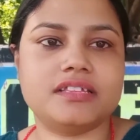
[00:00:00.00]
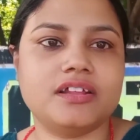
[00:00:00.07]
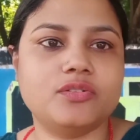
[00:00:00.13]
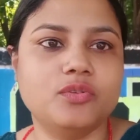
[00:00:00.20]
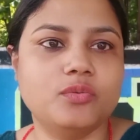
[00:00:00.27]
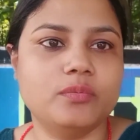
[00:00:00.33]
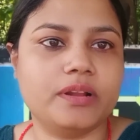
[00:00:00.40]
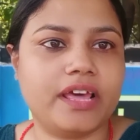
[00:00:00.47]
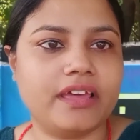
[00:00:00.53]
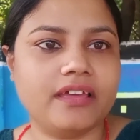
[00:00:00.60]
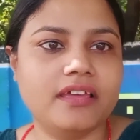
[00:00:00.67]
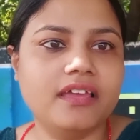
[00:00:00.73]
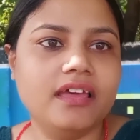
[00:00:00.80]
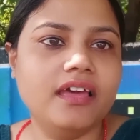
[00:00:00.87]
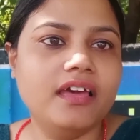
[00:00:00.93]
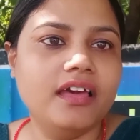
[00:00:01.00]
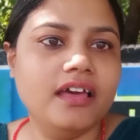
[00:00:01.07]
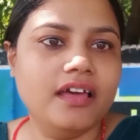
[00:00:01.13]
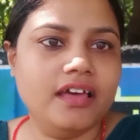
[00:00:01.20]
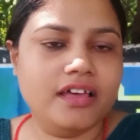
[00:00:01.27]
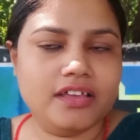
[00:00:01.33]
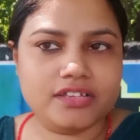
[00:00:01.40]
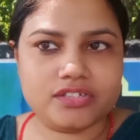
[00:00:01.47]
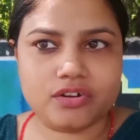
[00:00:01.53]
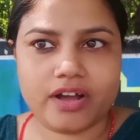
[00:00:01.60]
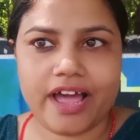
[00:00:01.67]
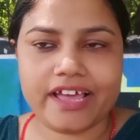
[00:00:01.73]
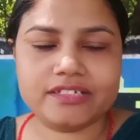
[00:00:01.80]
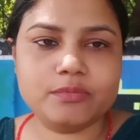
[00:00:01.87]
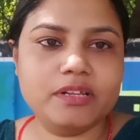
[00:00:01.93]
सर घूम रहा है सो
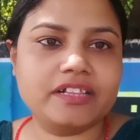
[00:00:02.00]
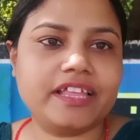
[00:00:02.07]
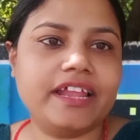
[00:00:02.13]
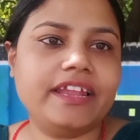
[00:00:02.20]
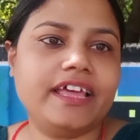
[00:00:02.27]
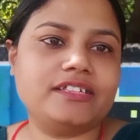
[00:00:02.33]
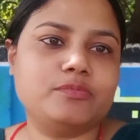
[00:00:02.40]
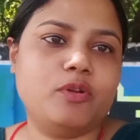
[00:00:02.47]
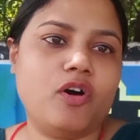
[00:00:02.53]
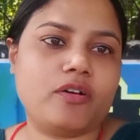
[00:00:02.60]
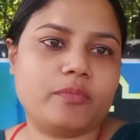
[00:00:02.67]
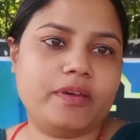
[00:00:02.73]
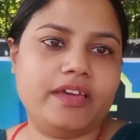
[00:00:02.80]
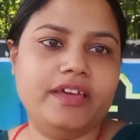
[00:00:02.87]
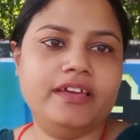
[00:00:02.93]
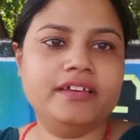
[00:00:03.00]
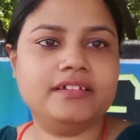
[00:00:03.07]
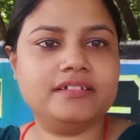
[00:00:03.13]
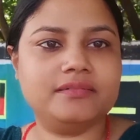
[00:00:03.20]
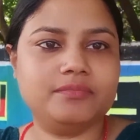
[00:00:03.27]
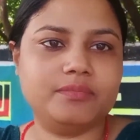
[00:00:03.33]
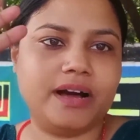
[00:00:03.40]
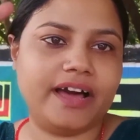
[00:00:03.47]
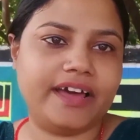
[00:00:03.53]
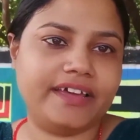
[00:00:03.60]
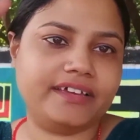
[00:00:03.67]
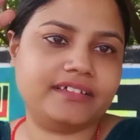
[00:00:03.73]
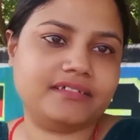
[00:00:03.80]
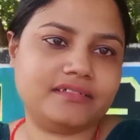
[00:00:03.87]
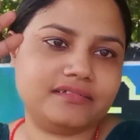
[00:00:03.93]
so गाइज मिलते हैं नेक्स्ट ब्लॉग में
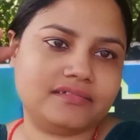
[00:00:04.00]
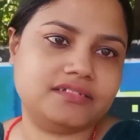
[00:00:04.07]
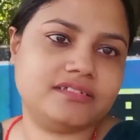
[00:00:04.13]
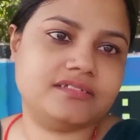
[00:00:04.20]
बाय